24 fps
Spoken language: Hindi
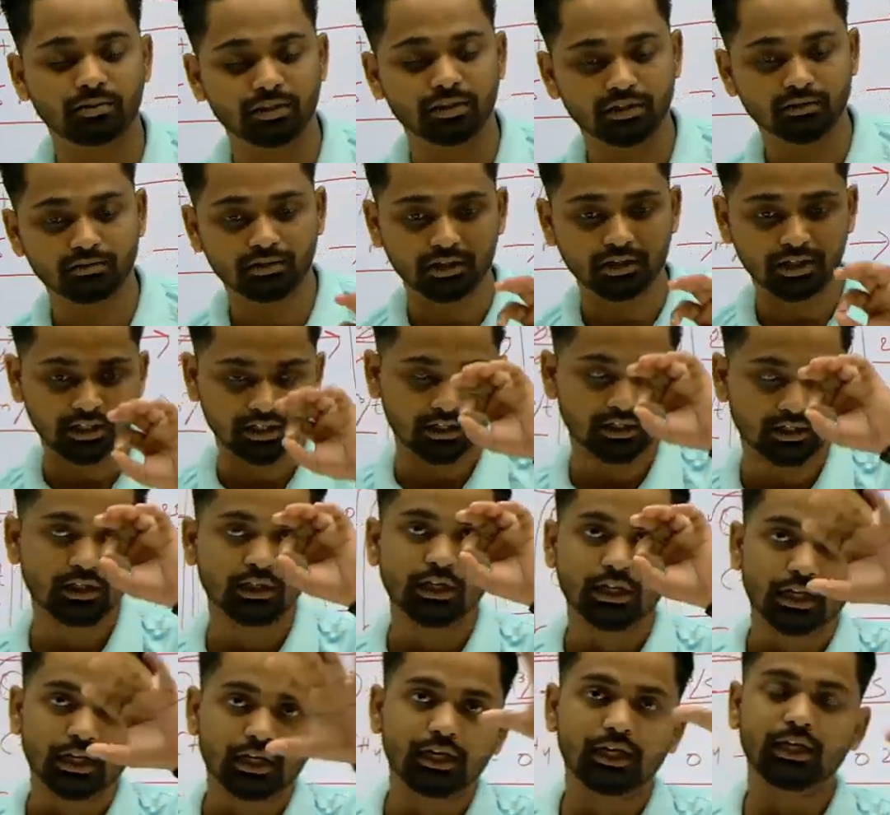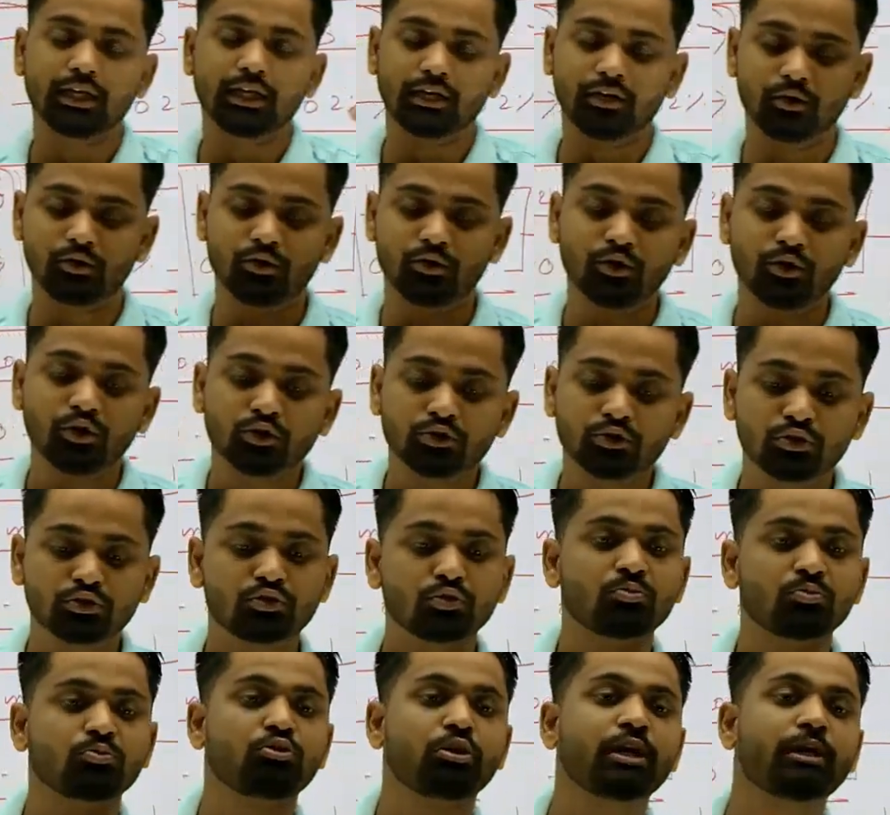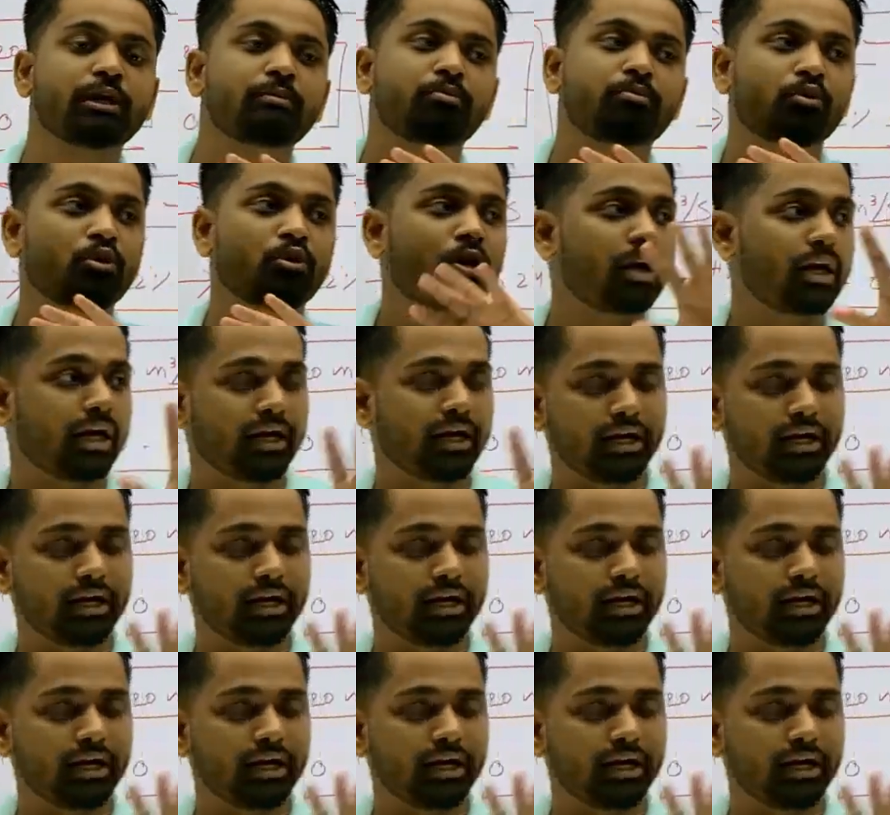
मतलब कर ले रहे हो तो तुमको एक ब्रॉड